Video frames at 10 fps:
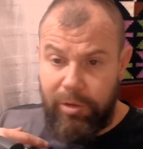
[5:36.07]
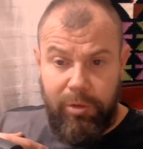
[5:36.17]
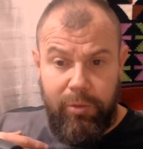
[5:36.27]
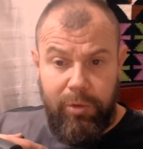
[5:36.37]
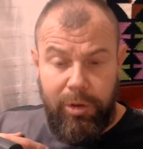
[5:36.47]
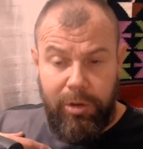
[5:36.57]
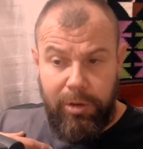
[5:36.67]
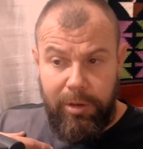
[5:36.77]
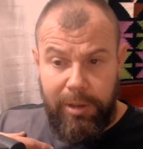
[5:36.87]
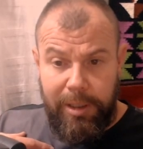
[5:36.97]
uno
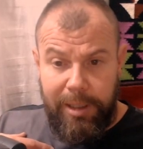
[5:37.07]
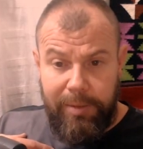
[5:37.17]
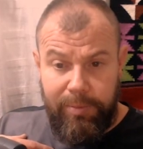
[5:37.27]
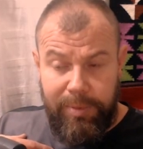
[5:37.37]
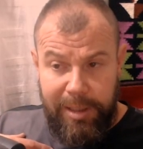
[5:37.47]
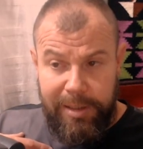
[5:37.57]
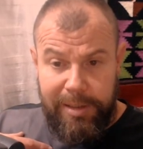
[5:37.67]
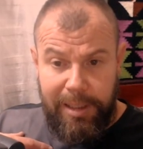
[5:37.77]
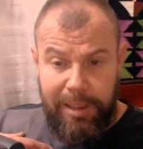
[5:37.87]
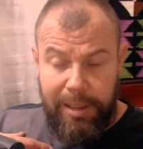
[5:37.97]

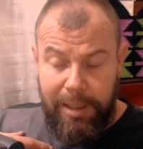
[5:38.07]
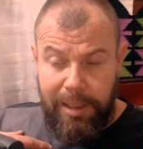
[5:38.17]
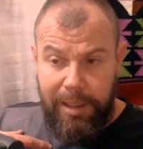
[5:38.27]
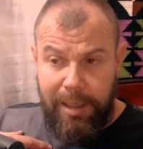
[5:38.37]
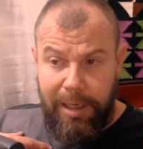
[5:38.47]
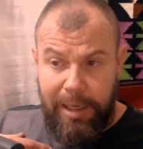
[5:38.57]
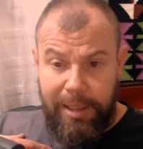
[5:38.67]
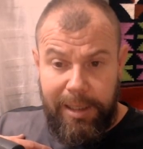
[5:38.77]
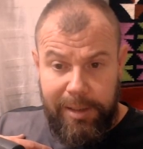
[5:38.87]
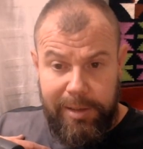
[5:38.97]
empieza a
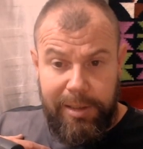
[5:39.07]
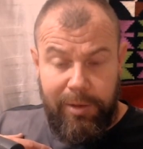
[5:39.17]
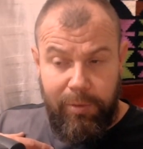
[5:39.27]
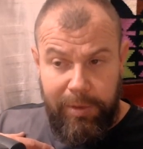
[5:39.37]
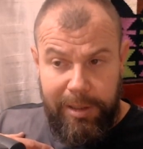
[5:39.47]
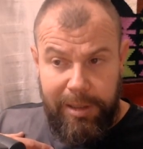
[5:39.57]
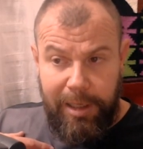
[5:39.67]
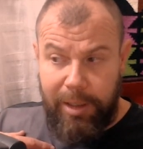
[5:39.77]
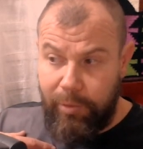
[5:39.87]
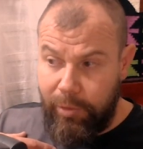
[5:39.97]
darse
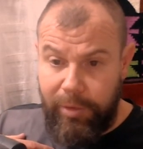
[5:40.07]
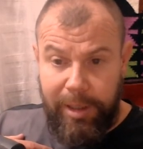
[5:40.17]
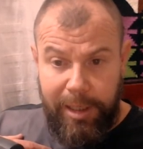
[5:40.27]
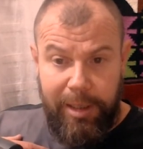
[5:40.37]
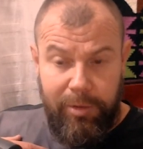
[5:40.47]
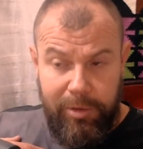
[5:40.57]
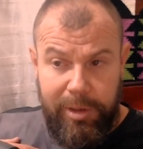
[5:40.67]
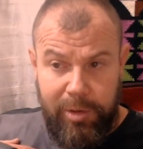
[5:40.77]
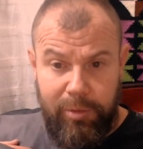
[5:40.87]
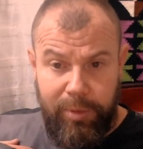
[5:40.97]
cuenta que uno es creador
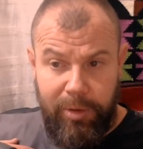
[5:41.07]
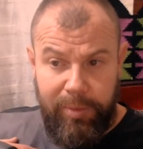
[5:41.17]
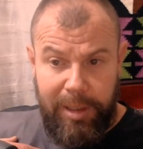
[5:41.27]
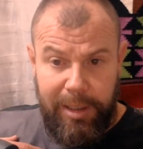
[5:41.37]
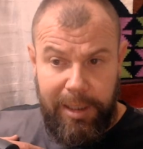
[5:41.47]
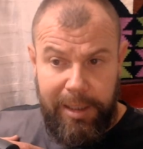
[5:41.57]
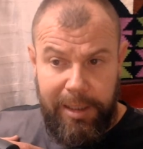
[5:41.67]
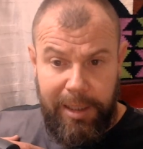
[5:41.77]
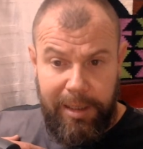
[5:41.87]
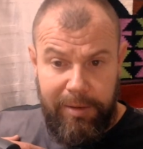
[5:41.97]
de su propia
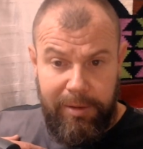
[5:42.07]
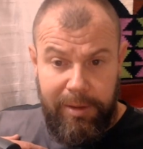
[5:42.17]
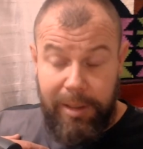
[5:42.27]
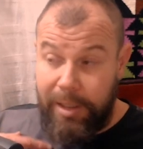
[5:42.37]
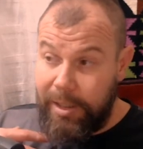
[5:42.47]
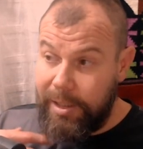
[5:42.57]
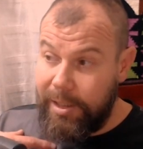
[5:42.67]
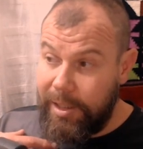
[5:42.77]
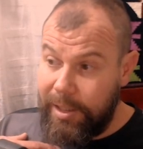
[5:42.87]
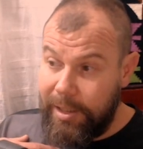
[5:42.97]
realidad.
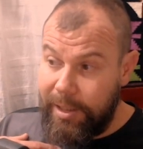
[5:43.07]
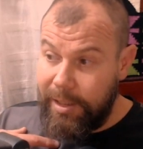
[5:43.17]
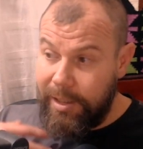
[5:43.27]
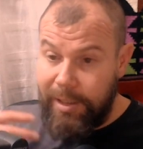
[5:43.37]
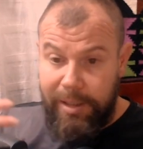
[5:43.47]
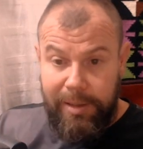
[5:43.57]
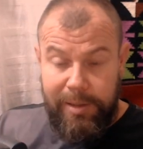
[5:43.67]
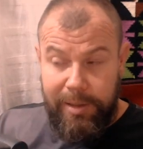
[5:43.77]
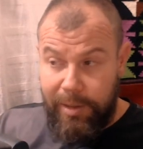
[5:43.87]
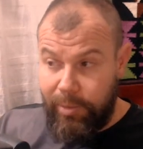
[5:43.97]
Y
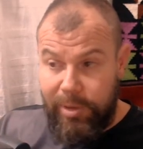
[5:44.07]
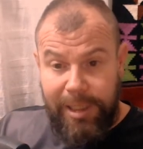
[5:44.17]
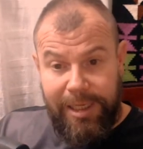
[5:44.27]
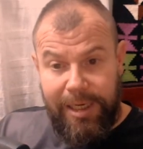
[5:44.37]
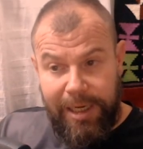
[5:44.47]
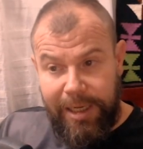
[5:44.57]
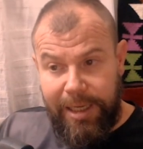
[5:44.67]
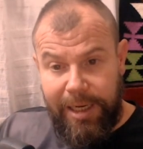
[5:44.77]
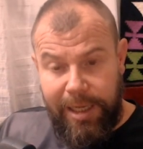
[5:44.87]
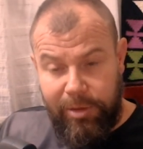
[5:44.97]
si vos seguís
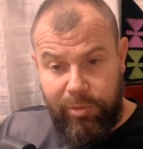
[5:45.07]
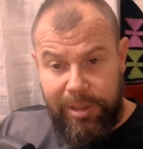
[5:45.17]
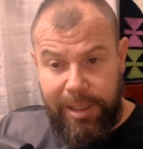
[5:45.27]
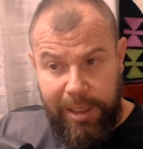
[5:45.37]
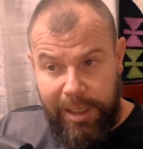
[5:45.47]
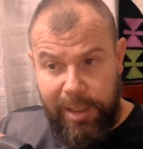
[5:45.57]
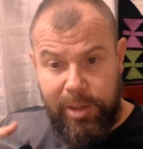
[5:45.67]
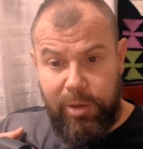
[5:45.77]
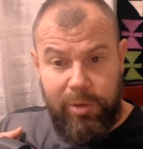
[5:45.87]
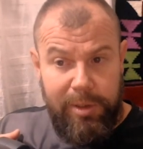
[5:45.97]
recreando esta
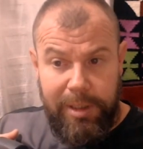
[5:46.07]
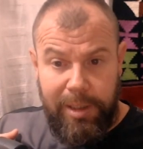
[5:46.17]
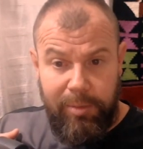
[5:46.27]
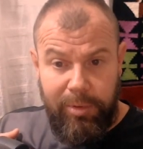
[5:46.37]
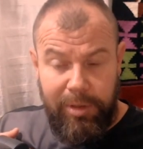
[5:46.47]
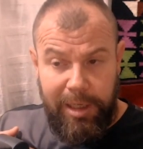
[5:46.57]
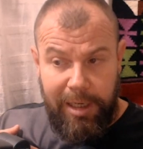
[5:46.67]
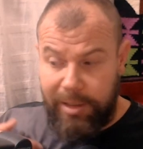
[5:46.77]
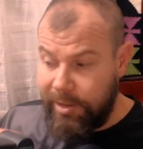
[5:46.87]
relación sin empoderarte,